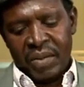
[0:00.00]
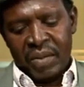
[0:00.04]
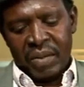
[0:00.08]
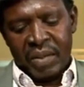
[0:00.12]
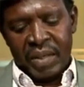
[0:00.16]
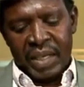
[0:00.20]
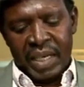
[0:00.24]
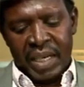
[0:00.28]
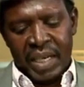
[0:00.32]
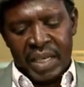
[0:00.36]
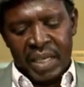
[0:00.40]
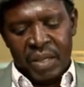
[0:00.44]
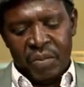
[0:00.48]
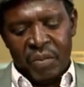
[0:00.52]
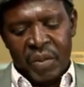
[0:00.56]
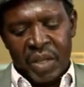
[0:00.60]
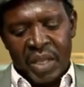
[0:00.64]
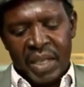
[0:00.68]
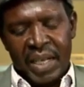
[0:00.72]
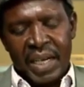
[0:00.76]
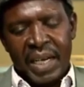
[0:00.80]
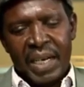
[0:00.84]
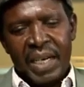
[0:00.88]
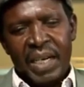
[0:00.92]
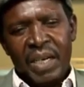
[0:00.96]
يعني
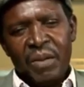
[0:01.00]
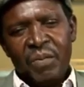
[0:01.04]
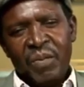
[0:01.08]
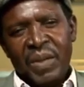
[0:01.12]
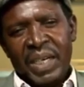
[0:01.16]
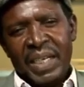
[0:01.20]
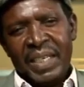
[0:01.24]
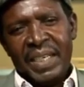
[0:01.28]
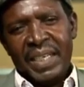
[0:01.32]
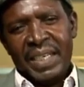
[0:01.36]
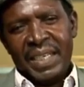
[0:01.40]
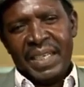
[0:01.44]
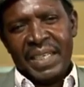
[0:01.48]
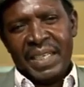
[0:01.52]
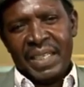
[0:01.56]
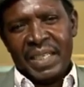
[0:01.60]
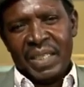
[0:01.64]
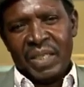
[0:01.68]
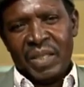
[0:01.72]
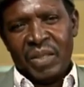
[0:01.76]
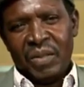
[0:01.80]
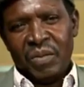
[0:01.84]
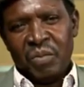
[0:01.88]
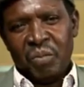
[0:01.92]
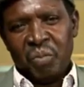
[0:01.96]
بتتكلم عن
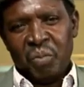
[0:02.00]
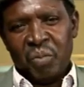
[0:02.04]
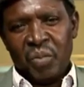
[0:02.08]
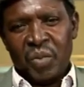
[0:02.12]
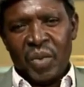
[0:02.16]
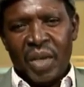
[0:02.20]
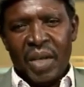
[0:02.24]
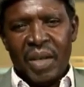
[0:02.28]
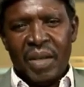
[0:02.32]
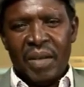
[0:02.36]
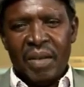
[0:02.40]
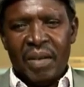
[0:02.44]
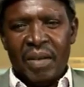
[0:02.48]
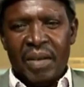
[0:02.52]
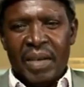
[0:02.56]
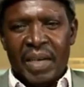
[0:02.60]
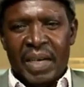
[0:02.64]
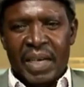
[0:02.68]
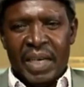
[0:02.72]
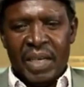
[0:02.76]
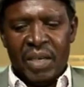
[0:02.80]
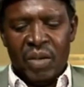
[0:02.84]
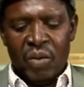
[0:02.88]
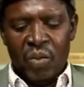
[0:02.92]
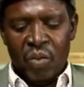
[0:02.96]

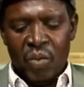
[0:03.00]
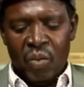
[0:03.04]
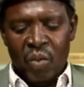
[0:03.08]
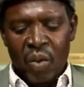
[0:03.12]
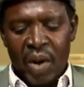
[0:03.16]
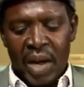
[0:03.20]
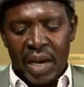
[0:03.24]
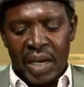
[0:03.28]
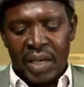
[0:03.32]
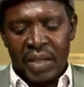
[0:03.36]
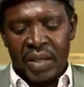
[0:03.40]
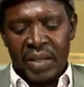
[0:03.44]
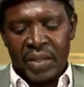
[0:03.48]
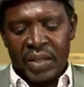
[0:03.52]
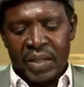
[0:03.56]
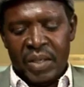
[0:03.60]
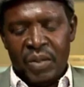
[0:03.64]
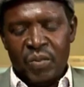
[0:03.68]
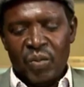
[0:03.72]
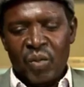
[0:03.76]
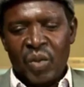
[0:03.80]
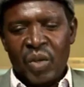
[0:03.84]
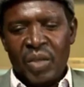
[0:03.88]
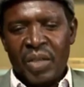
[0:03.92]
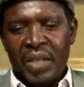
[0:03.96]
عن واحد
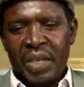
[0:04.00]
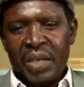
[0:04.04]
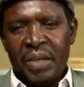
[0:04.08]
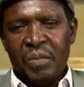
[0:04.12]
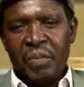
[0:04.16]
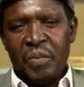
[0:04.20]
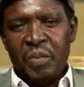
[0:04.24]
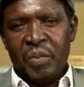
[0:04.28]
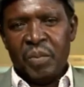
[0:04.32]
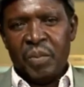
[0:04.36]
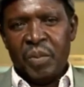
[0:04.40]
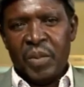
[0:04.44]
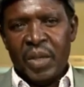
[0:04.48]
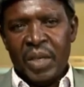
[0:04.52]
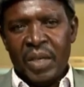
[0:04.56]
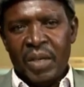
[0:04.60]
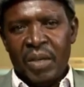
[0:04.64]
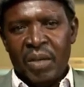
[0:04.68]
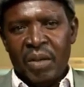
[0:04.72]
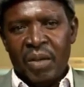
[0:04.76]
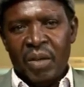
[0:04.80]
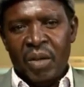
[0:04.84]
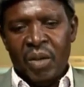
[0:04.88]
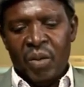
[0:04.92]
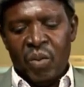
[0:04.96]
اصلا مغترب
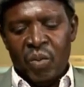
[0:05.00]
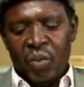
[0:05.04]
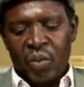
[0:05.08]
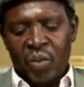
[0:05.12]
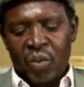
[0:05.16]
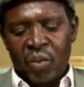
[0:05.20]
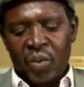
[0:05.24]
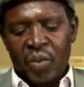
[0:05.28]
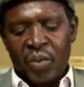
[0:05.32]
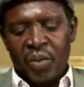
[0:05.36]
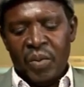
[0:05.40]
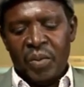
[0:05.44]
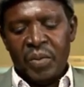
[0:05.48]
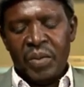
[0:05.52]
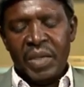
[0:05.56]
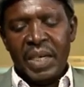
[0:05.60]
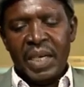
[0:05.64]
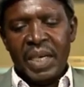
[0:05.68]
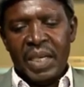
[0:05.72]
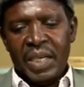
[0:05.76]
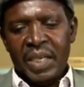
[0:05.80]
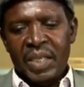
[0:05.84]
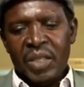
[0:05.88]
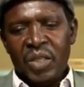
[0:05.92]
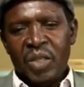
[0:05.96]

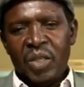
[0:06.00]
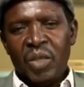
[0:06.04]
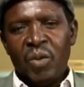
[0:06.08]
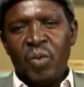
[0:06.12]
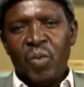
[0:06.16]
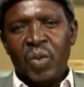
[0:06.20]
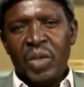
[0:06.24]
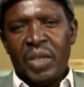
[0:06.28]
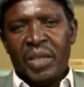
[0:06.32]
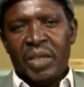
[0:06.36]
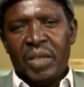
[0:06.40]
وجاء يتزوج